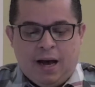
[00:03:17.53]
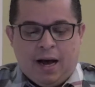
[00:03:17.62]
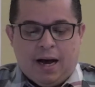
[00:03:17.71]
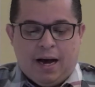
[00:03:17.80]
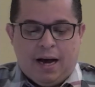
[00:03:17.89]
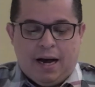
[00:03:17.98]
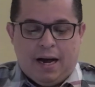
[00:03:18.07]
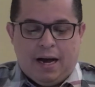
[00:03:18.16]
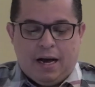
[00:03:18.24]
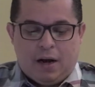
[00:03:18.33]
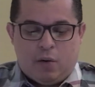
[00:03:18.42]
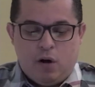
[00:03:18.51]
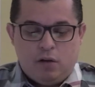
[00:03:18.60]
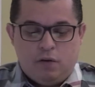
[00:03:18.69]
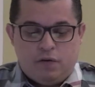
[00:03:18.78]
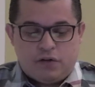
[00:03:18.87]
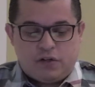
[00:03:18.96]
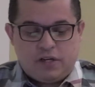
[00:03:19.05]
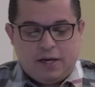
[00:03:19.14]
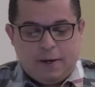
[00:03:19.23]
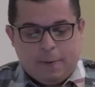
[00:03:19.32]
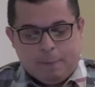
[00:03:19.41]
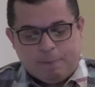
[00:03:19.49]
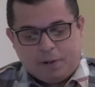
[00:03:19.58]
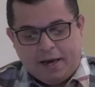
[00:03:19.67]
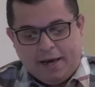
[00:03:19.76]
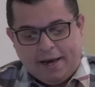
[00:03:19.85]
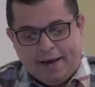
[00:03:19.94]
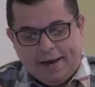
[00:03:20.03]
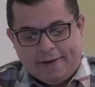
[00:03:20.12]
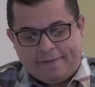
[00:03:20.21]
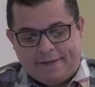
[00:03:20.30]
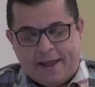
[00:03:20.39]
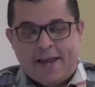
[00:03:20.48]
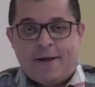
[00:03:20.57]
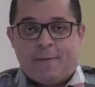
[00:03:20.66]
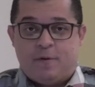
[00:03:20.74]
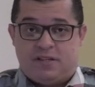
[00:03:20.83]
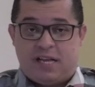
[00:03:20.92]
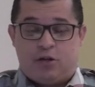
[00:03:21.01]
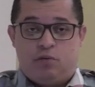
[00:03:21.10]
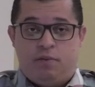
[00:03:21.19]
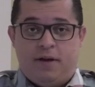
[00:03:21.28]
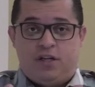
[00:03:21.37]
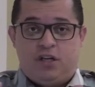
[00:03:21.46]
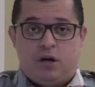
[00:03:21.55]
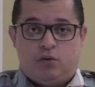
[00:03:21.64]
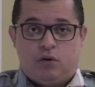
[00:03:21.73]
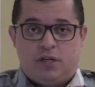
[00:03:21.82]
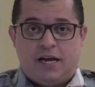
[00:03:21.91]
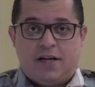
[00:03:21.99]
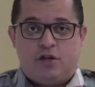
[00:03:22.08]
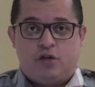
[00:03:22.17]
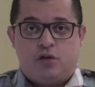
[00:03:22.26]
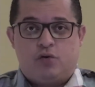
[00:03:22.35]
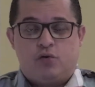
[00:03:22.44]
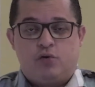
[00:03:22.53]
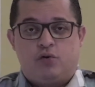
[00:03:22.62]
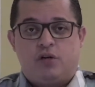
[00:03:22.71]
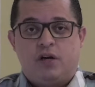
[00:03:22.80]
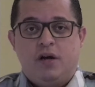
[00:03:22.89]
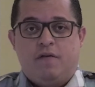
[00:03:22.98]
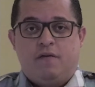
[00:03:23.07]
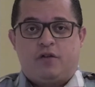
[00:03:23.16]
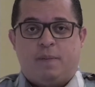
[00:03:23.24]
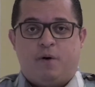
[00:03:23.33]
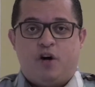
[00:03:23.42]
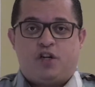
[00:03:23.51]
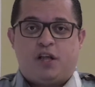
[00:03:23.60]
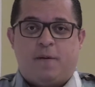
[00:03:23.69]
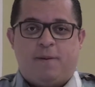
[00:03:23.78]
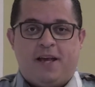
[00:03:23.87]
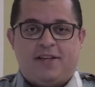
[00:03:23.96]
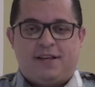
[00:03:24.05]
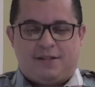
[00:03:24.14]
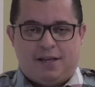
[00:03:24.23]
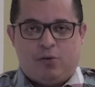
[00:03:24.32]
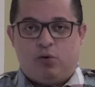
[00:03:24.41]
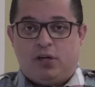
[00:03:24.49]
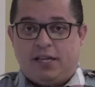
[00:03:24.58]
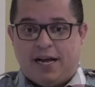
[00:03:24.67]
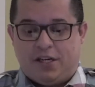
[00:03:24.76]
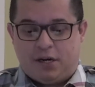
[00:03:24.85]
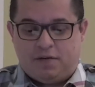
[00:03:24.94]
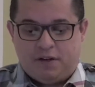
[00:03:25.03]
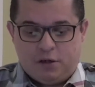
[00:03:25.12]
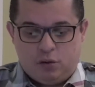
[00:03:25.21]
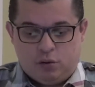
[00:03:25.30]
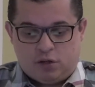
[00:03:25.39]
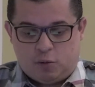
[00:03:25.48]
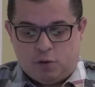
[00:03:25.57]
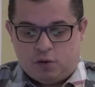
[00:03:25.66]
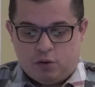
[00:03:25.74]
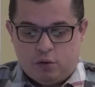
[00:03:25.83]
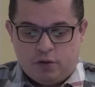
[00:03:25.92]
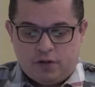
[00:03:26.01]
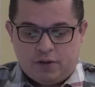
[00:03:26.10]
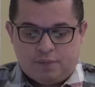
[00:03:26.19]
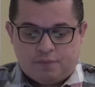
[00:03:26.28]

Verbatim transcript: Ah, quando você é, tem, está submetido à autoridade de Jesus, você pode também exercer autoridade na vida de outras pessoas